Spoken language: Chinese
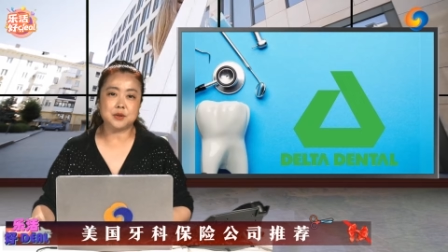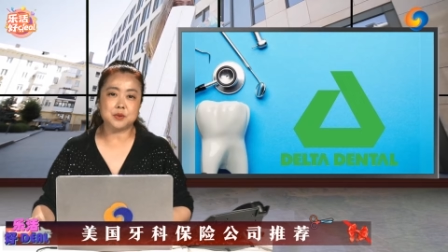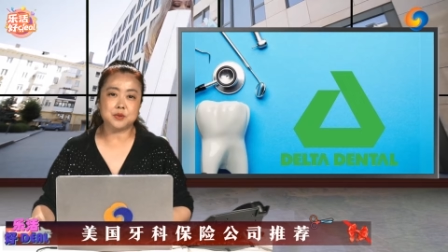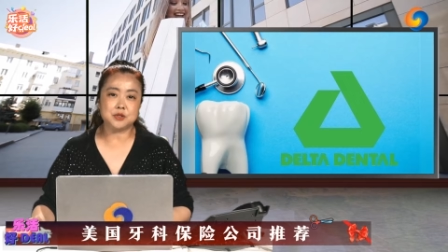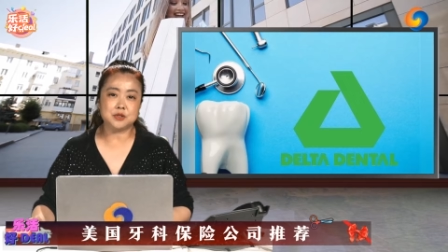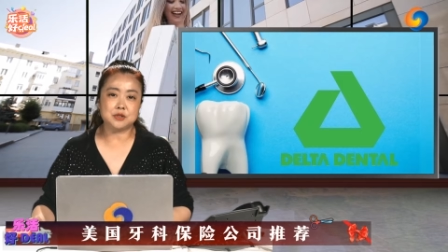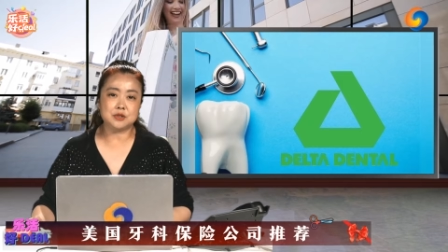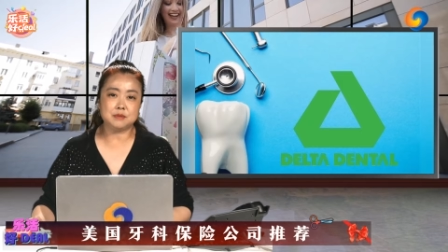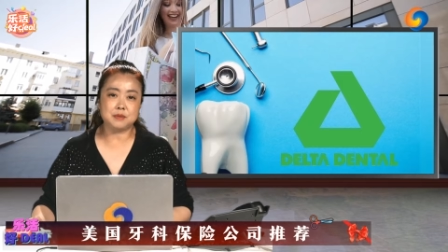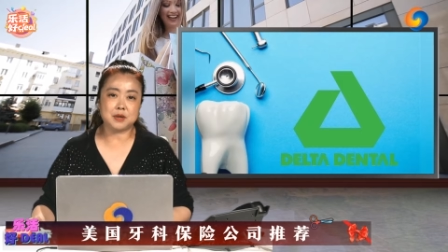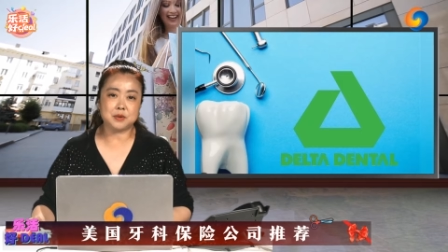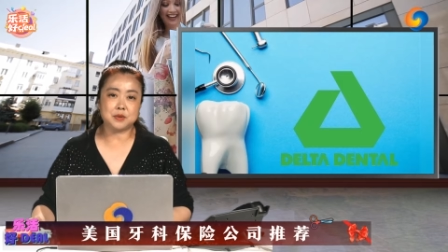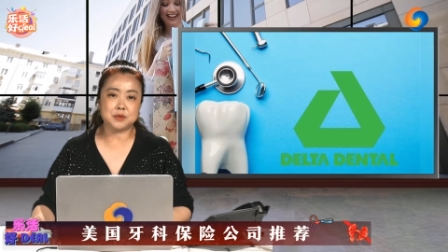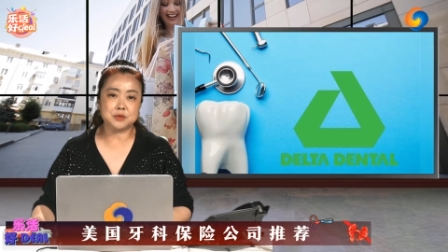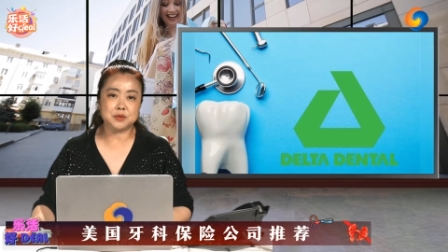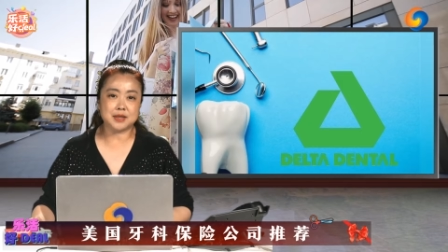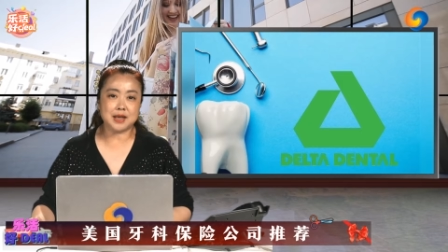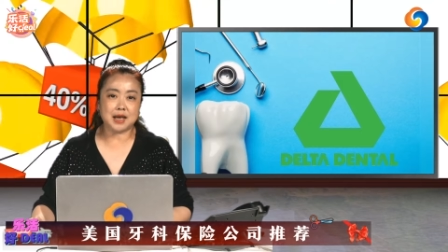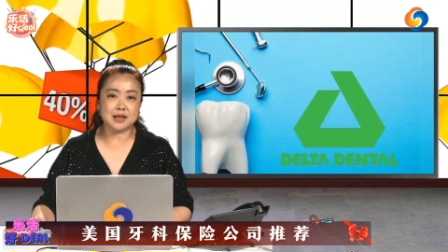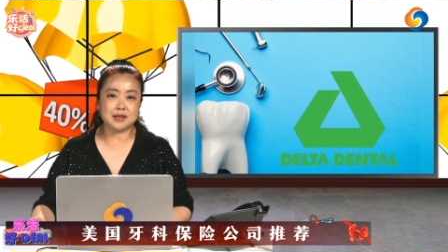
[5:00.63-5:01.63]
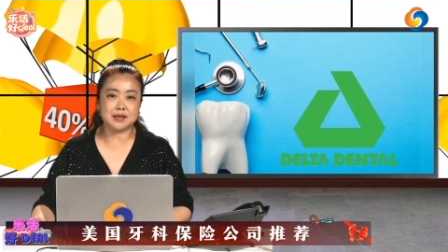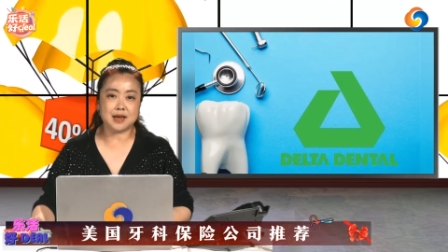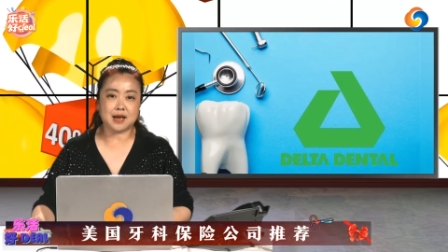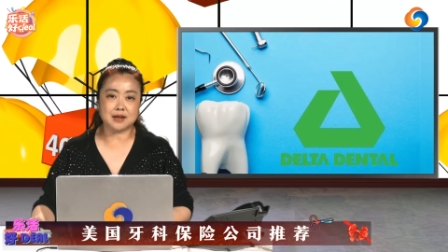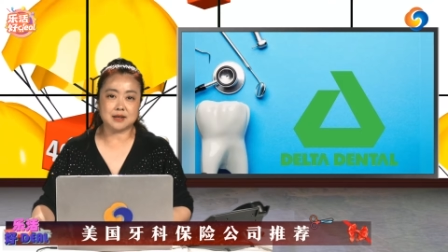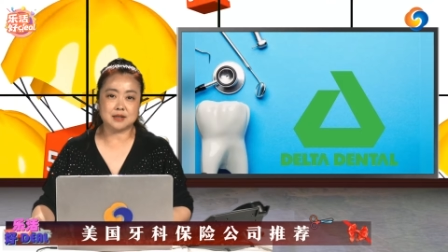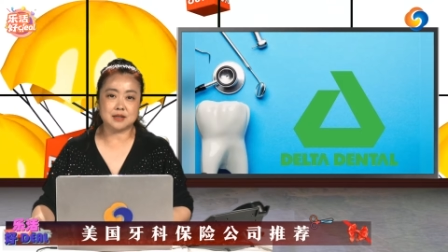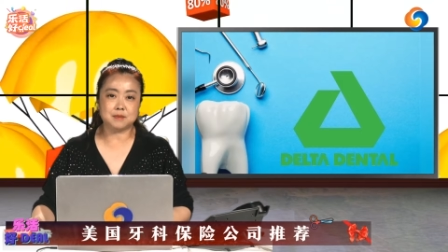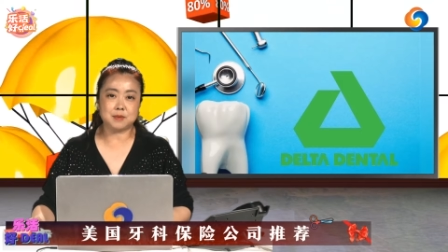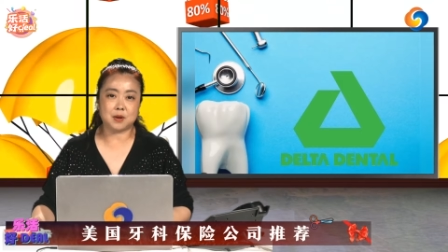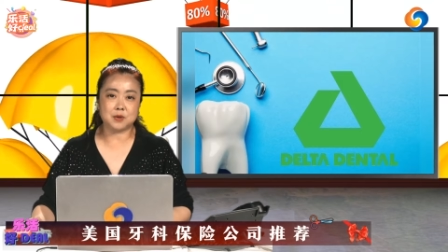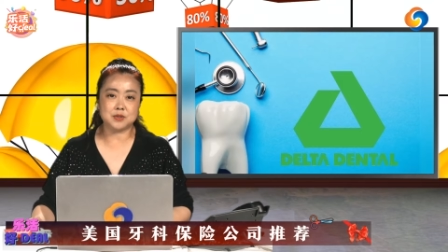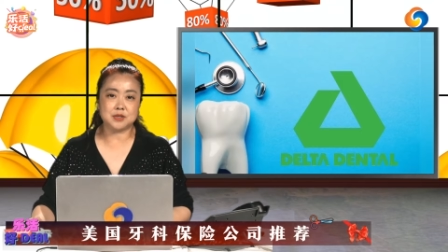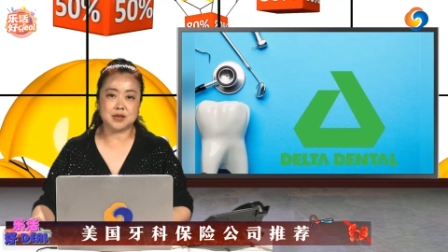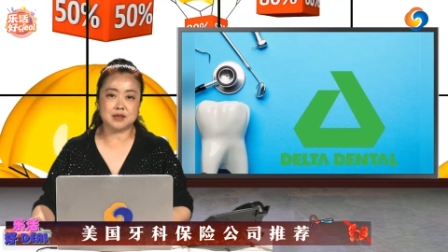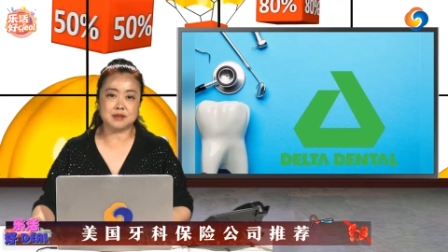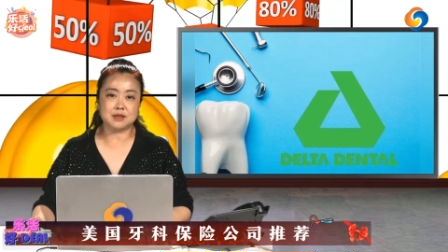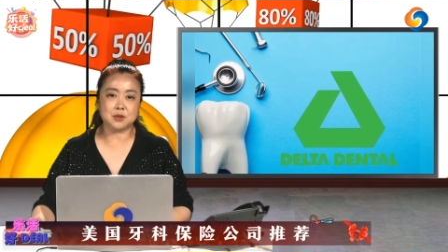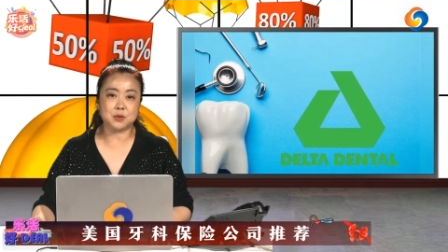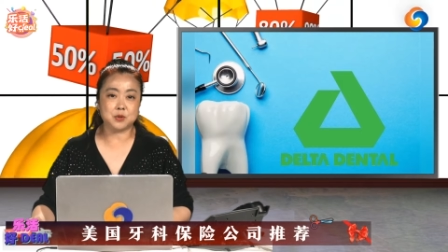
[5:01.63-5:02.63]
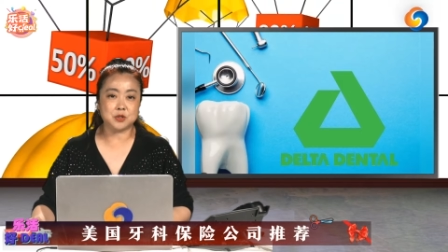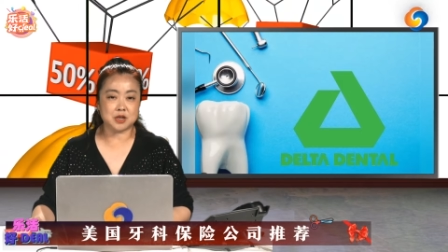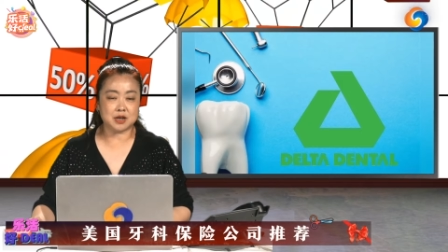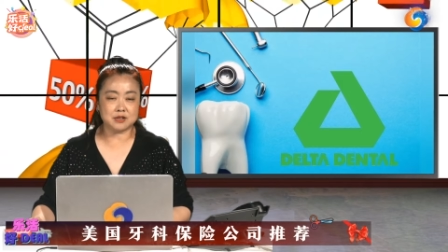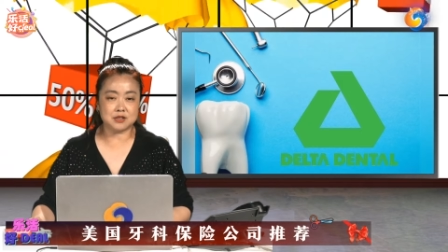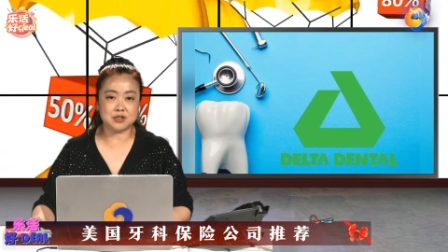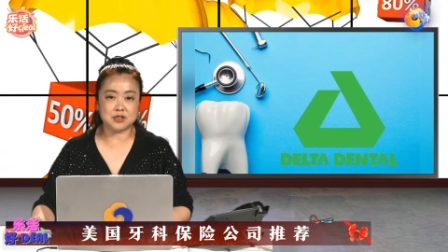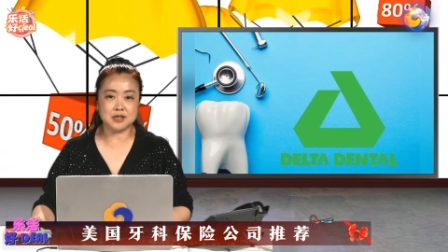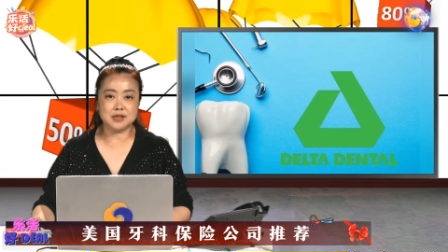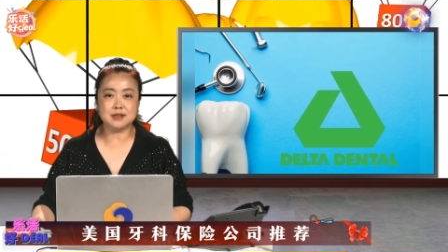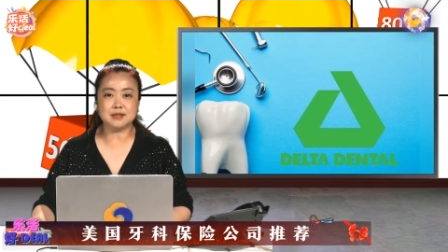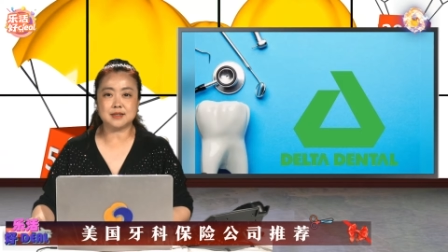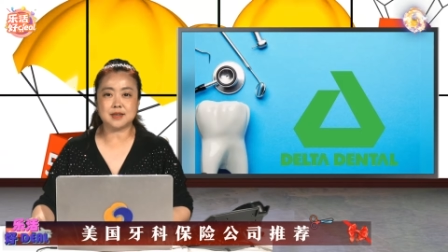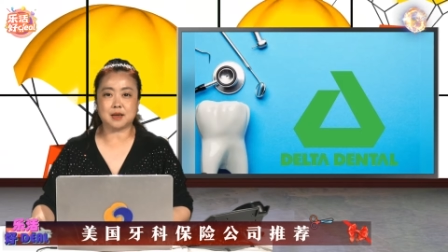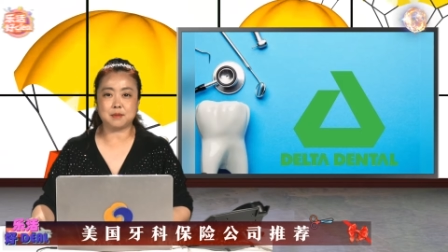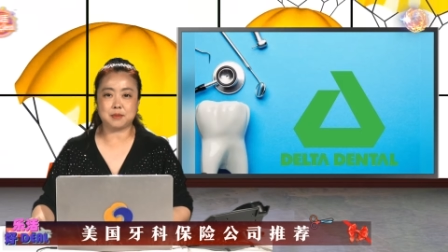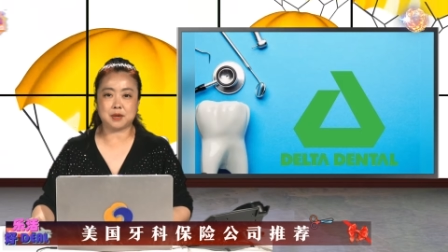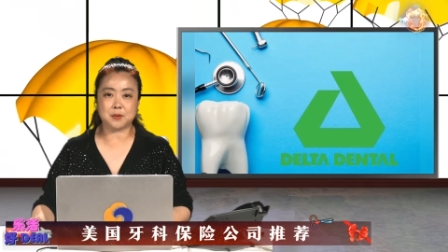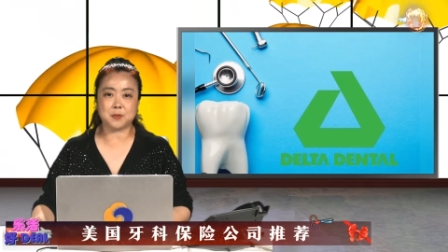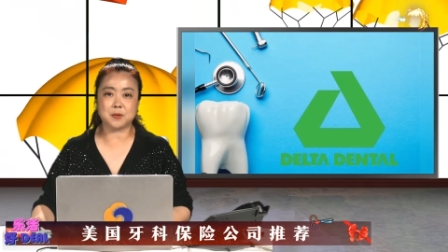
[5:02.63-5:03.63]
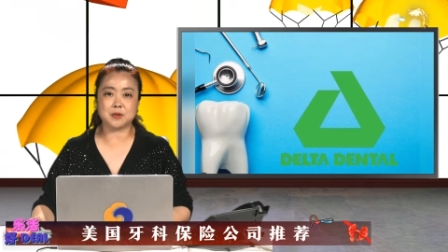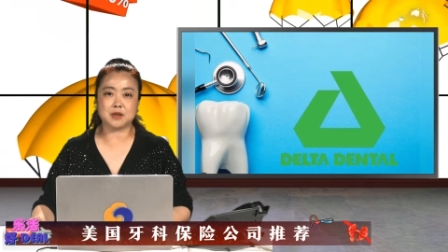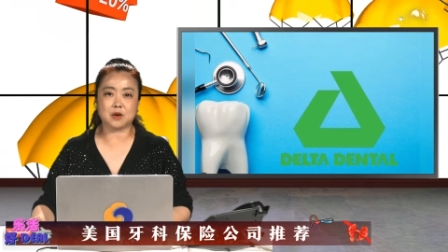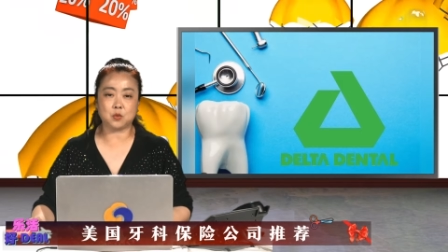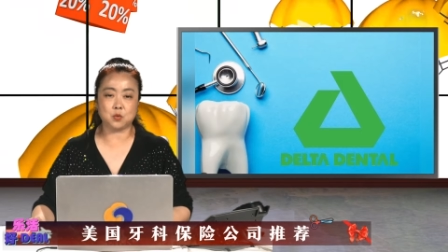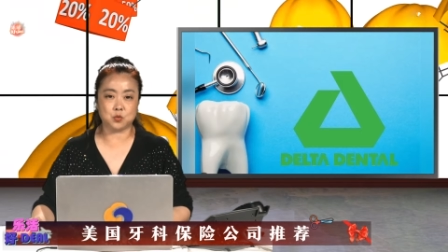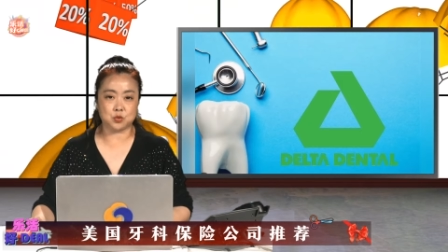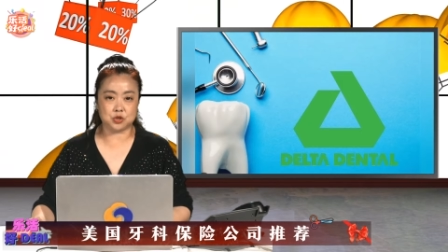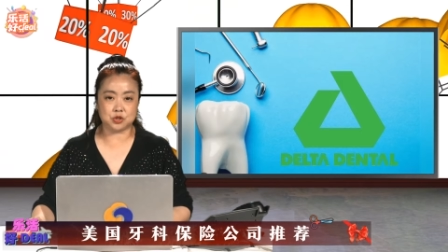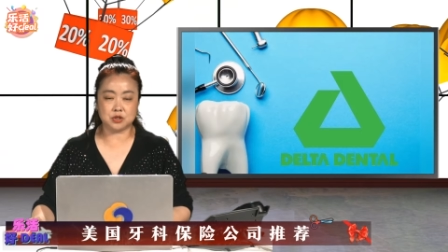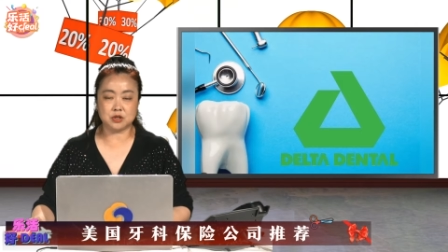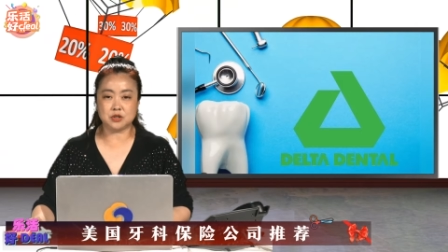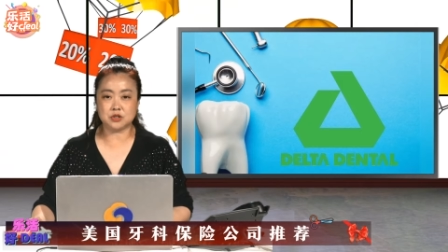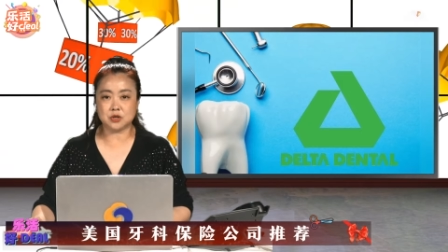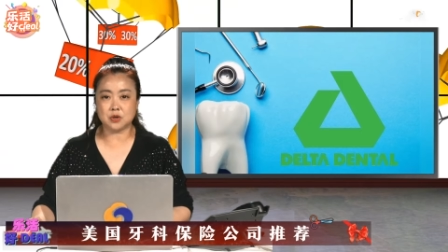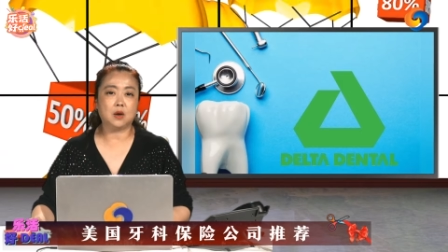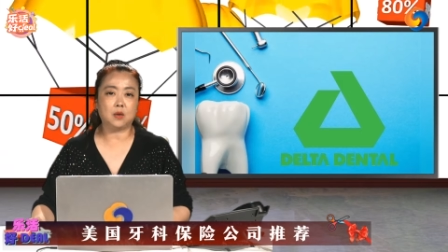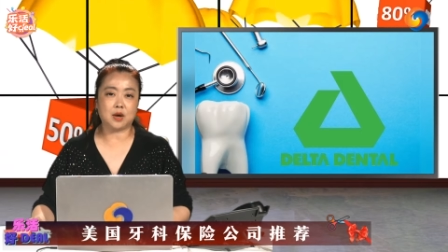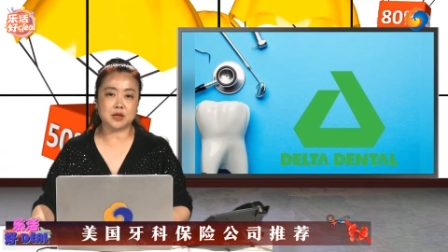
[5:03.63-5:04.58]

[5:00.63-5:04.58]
是美国最大的牙科保险提供商之一，在美国的五十个州、